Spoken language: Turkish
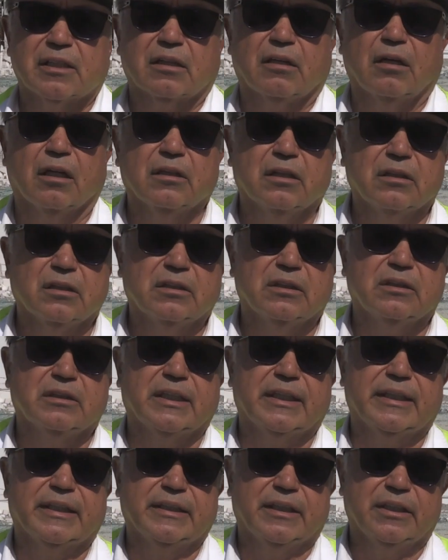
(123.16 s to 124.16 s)
kalınlığı
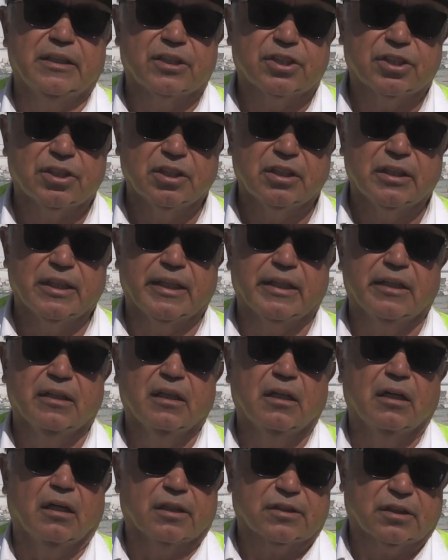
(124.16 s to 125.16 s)
ne, genişliği ne,
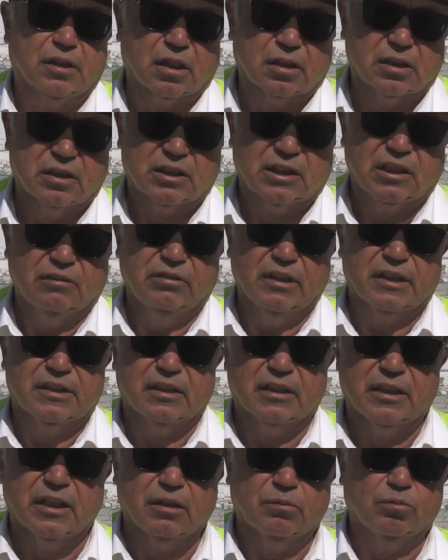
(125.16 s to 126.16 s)
hasar
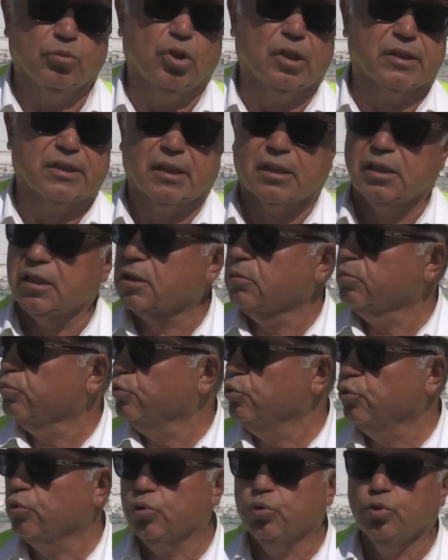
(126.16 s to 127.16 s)
seviyesine, bu hasarların
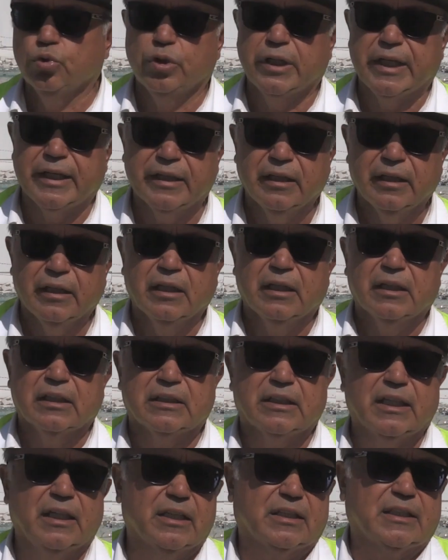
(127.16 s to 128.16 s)
büyüklüğüne,
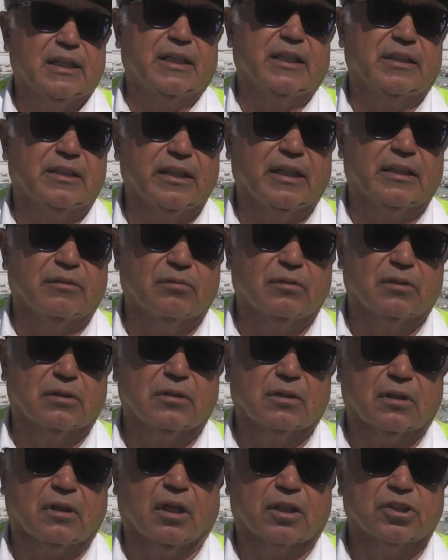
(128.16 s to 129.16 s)
delik delirken
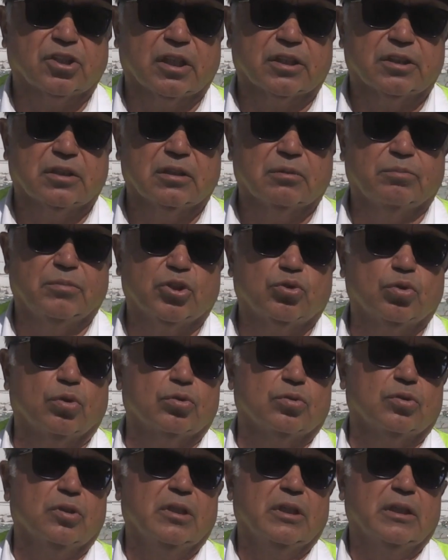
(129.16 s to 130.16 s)
ıı, karşılaştığı
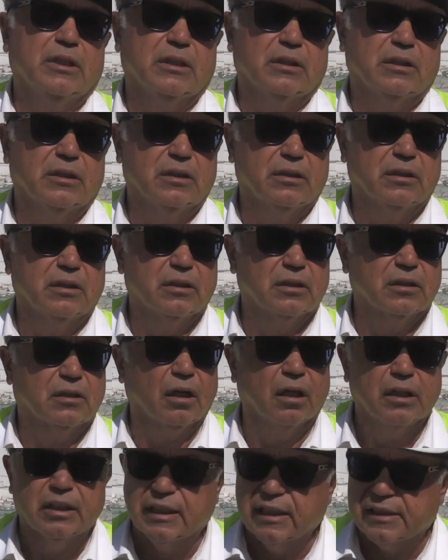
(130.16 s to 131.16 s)
beton e,
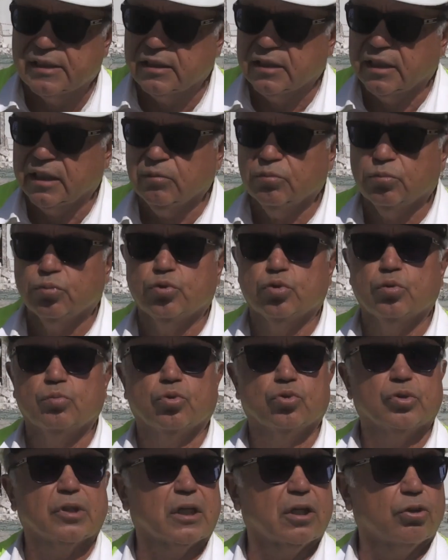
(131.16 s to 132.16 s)
kalitesine, bütün
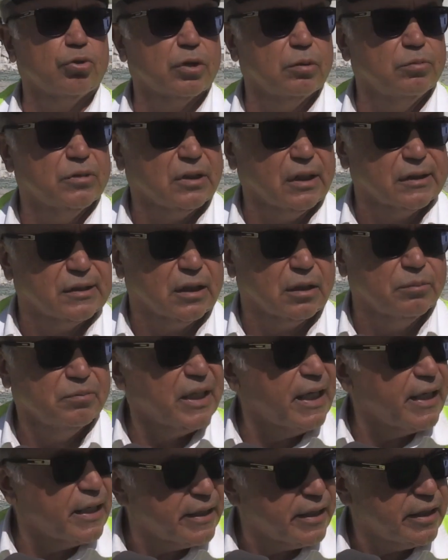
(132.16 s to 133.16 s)
bunlara göre bir tasarım
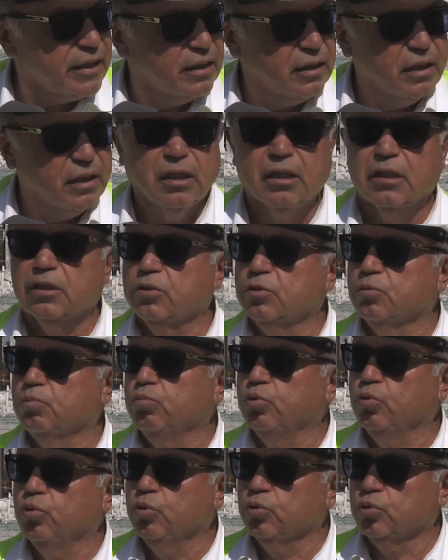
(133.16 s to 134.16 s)
gene de ıı,
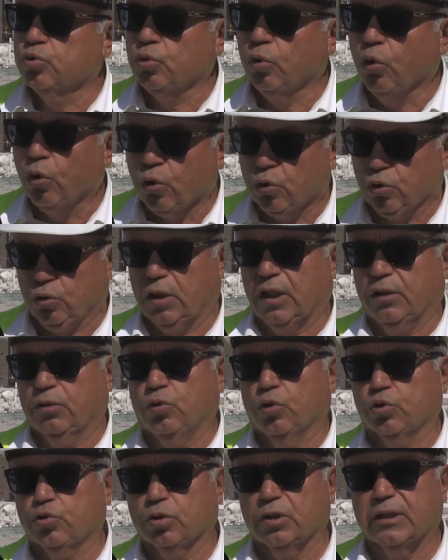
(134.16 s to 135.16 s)
bu zor
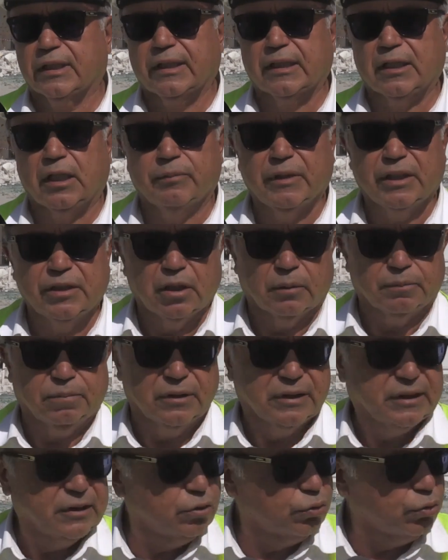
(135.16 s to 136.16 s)
koşullara rağmen
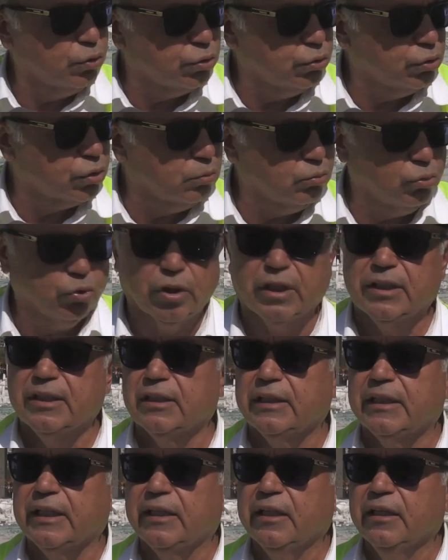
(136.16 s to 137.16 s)
yapıldığını görüyorum. O
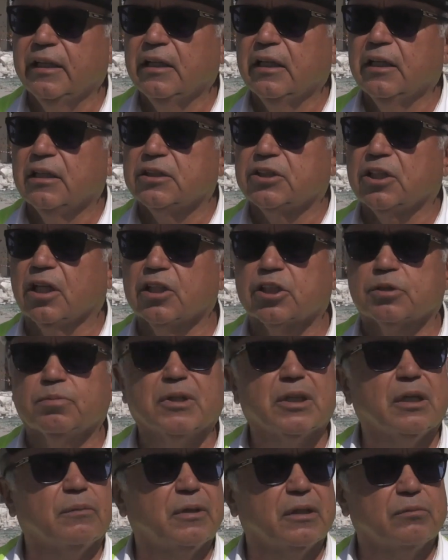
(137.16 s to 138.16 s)
nedenle
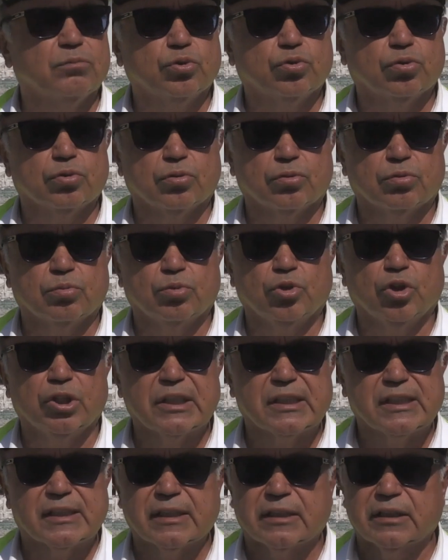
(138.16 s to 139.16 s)
çalışma yapan bütün
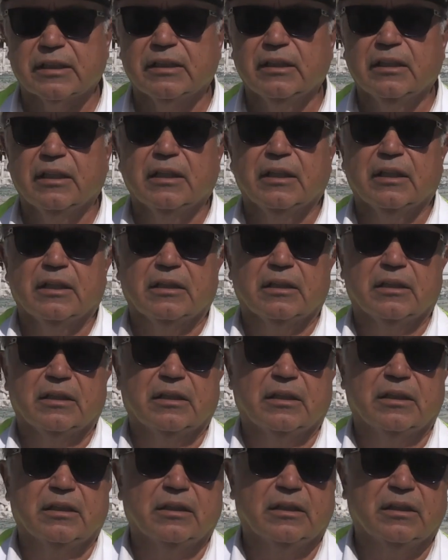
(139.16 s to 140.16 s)
mühendisleri, e,
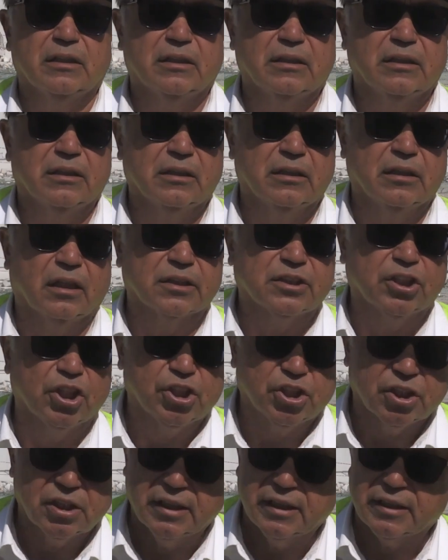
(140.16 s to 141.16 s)
e
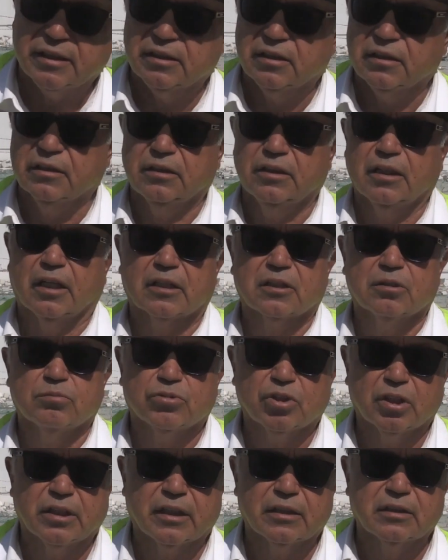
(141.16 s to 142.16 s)
ateşçileri,
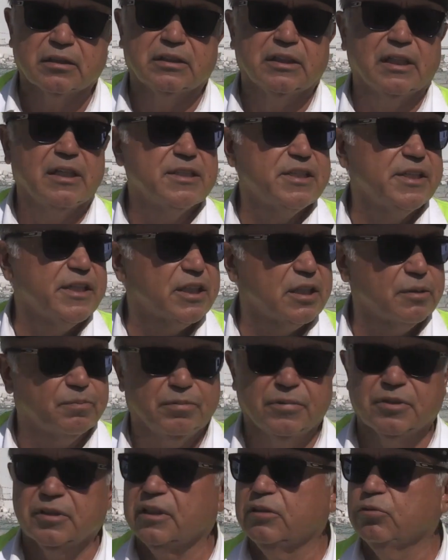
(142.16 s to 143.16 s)
yardımcılarını, delici
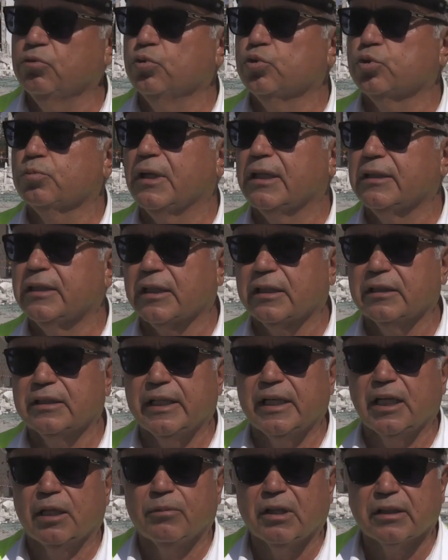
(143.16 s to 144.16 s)
ekibi
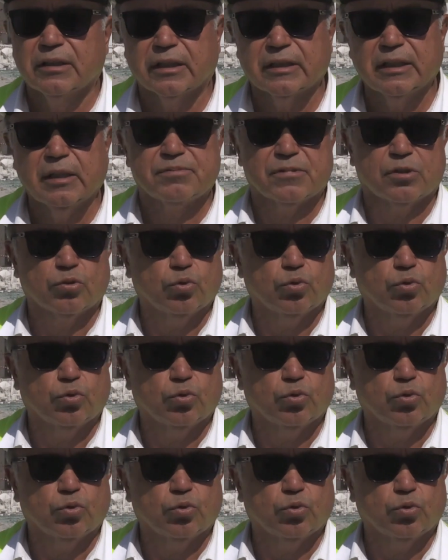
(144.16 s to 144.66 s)
uzmanlarını, elemanlarını hepsini